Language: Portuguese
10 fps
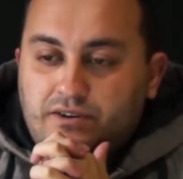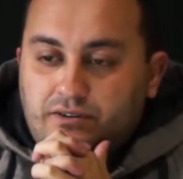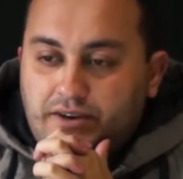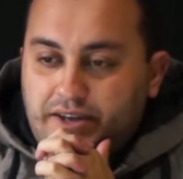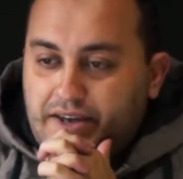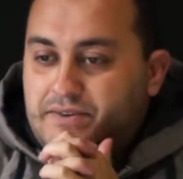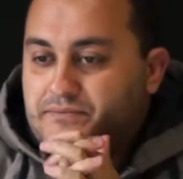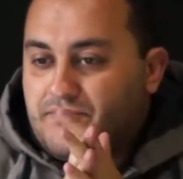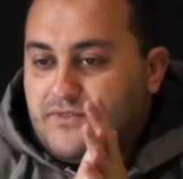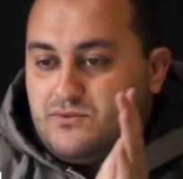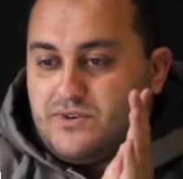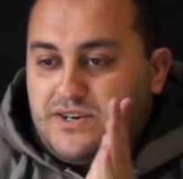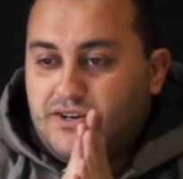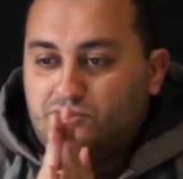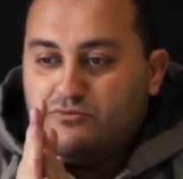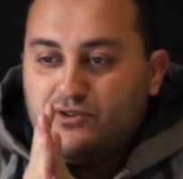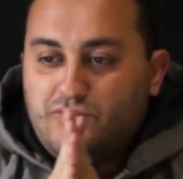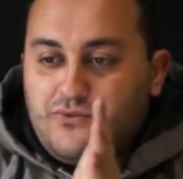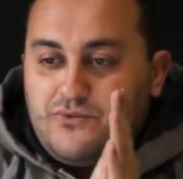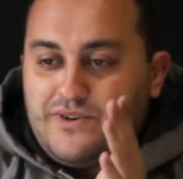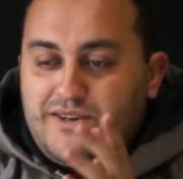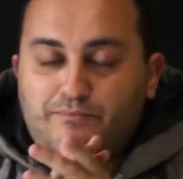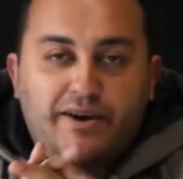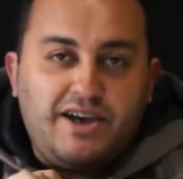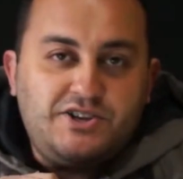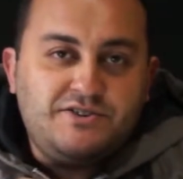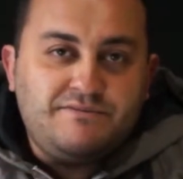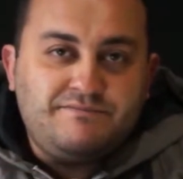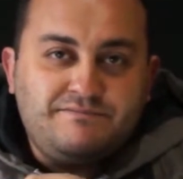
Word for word: ok? Estou aqui no meu Wikipedia,